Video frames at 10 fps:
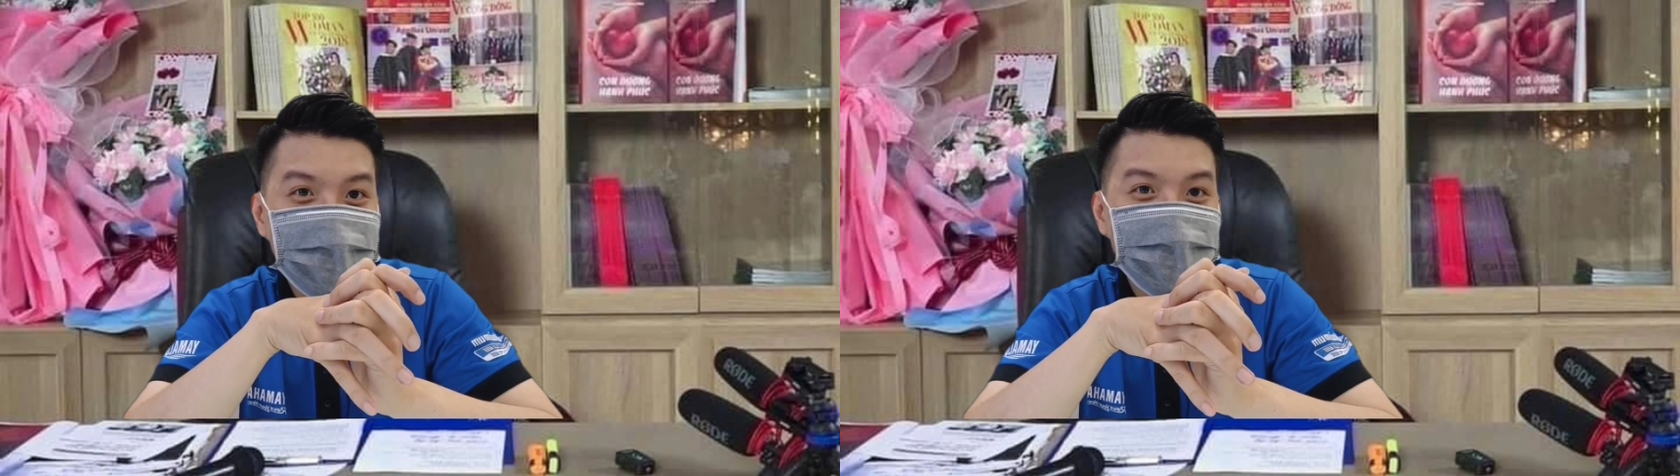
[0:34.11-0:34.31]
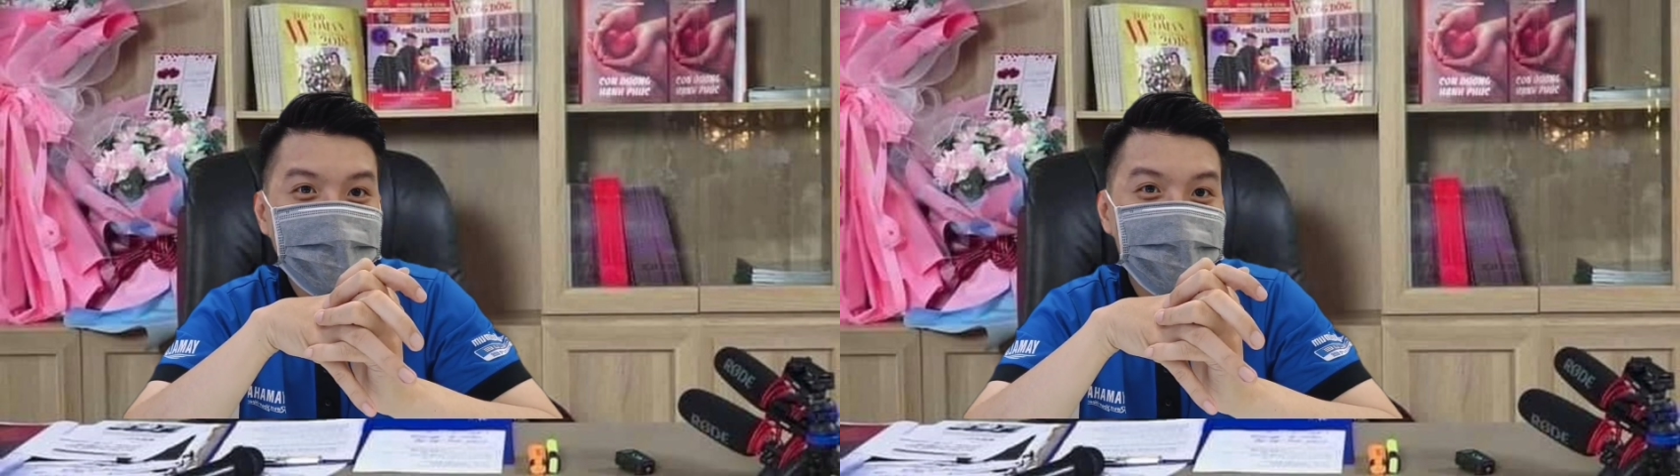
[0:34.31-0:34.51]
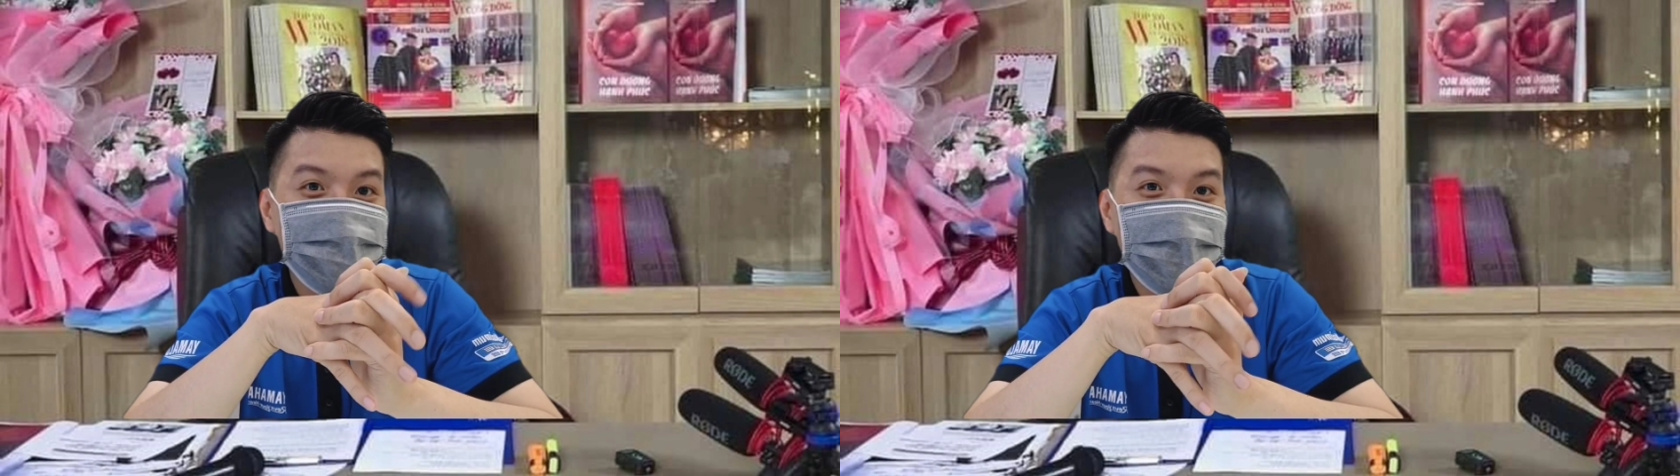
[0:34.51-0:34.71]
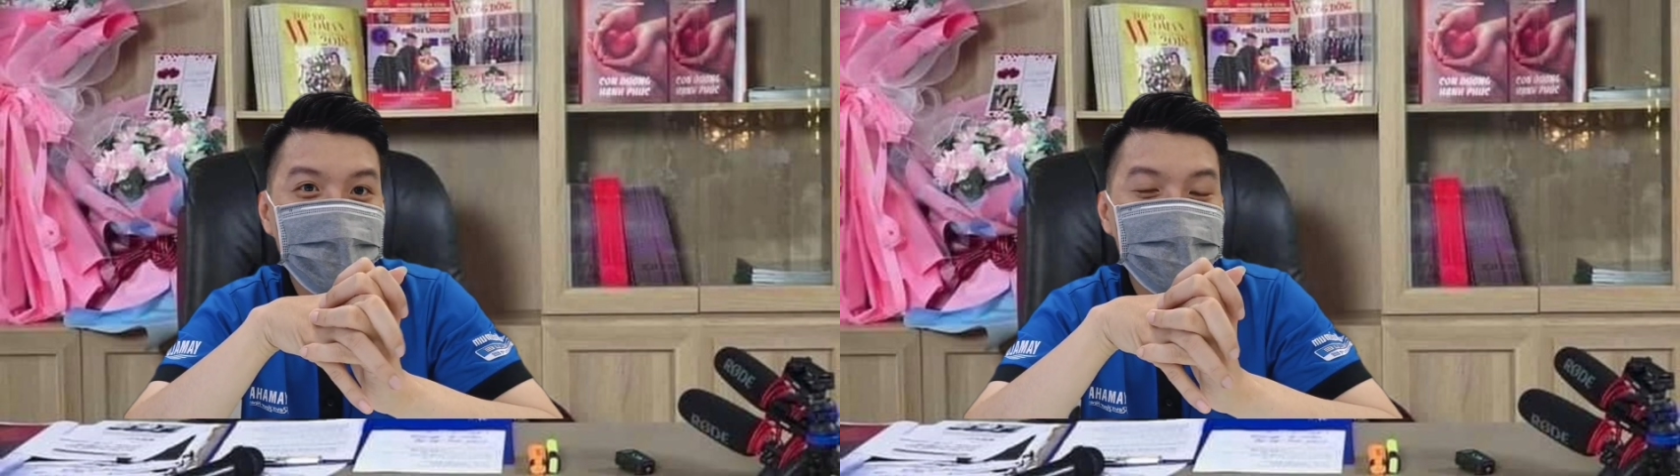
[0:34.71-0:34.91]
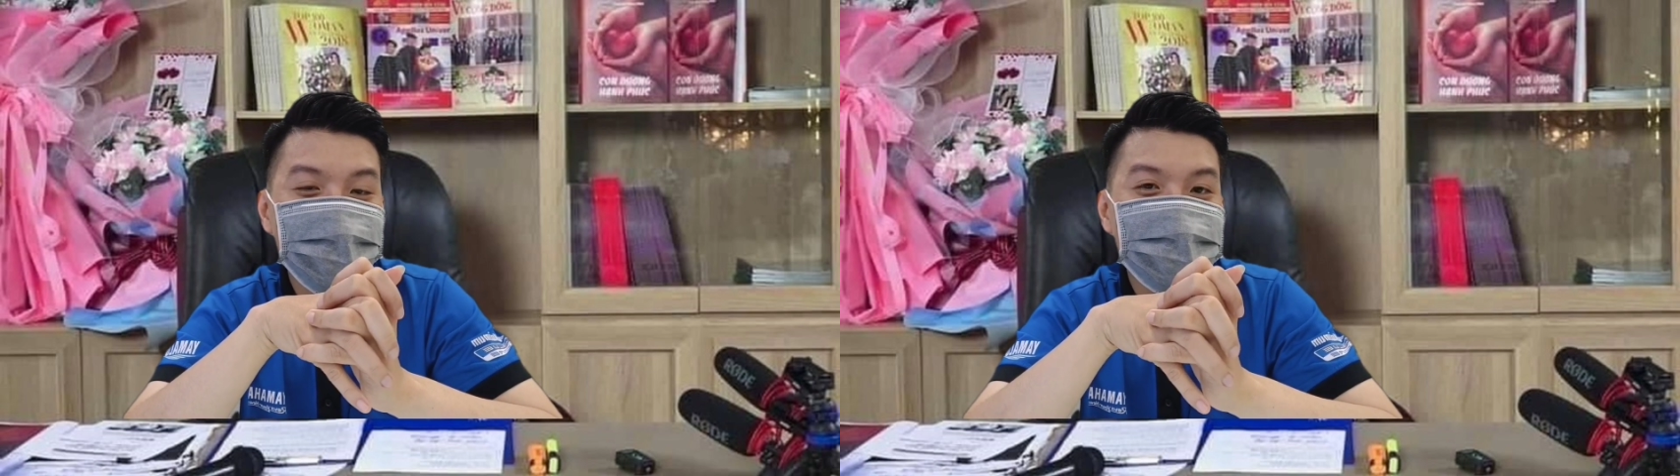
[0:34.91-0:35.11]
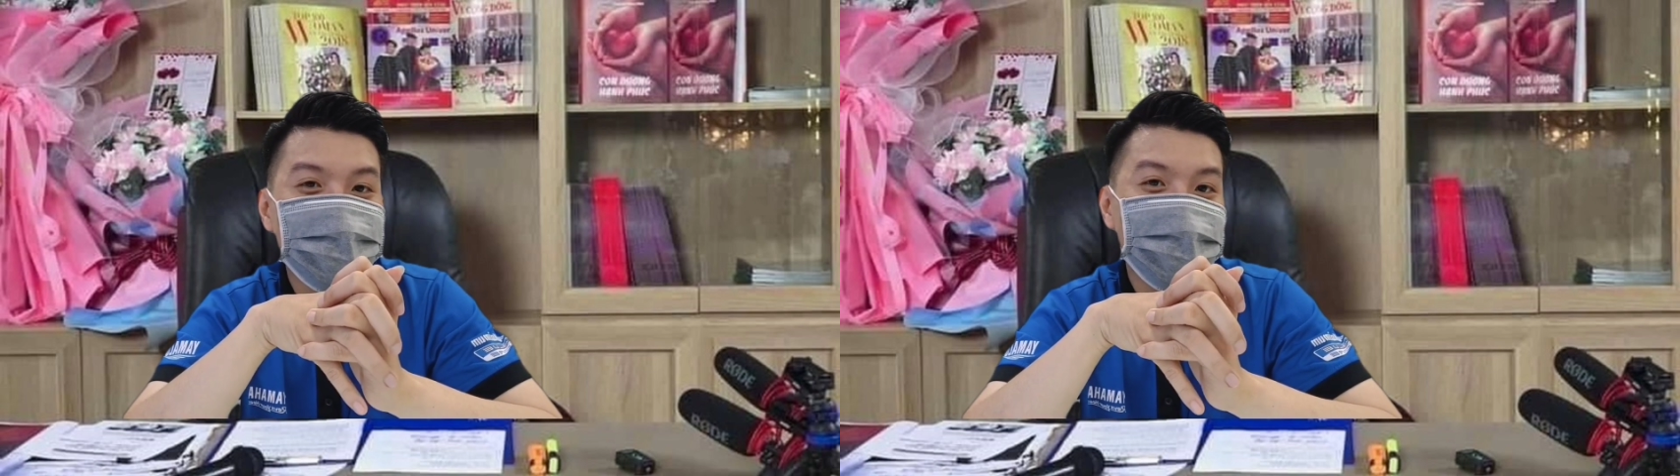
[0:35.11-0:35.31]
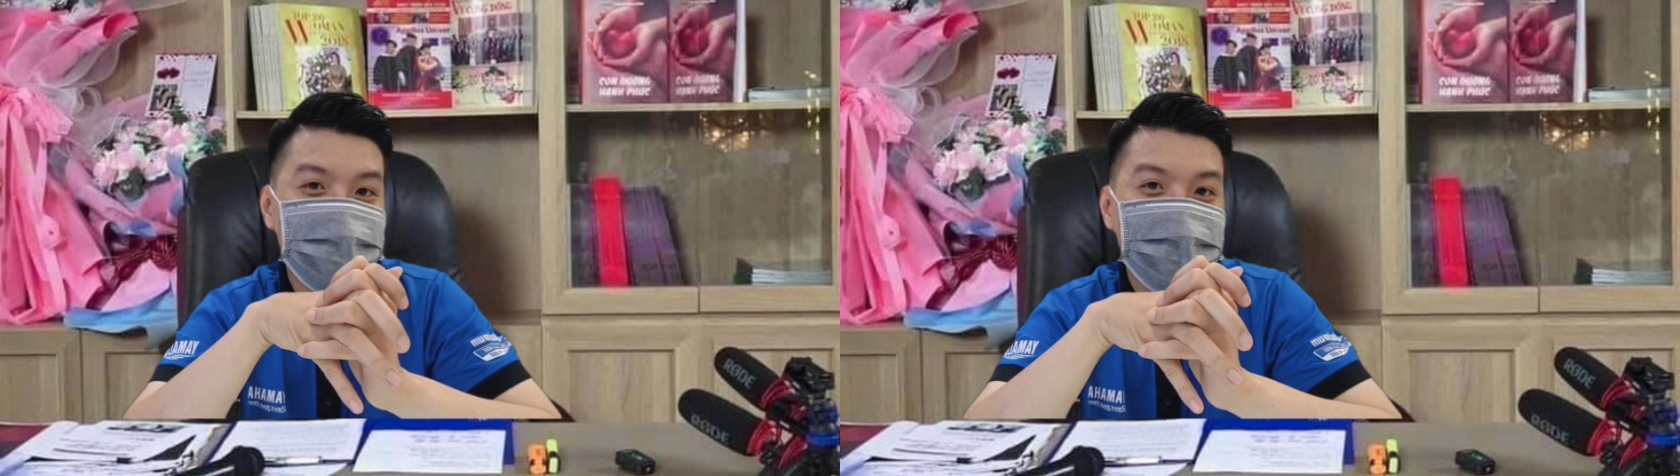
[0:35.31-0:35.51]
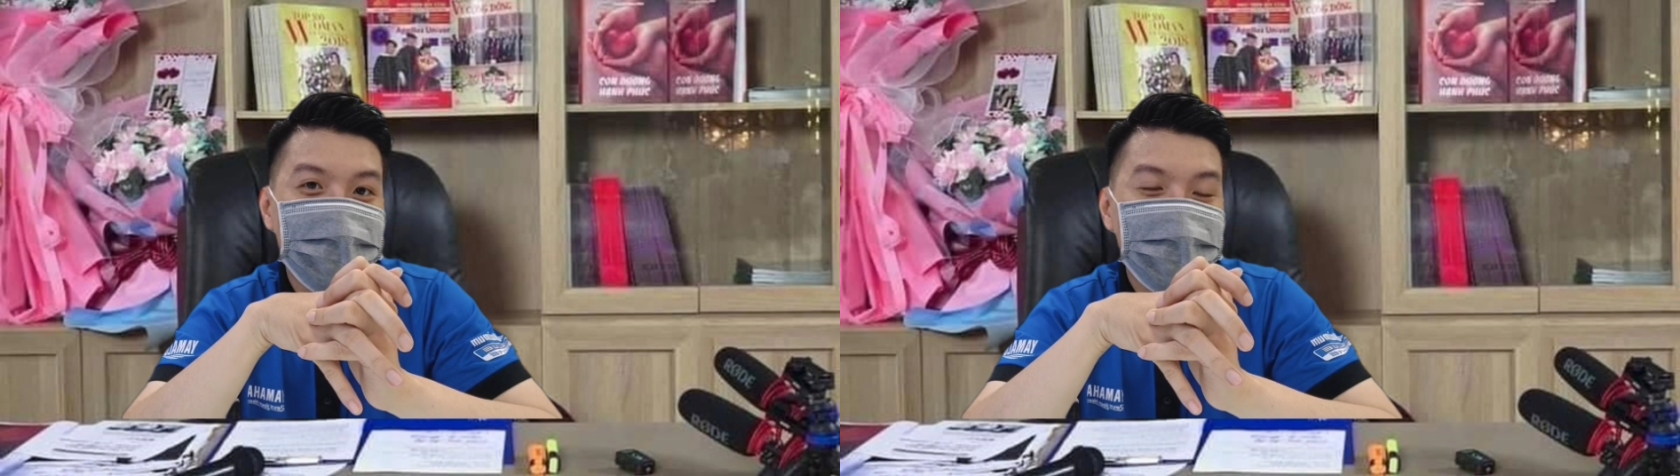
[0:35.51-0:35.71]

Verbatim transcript: ha các bạn hỏi mình trả lời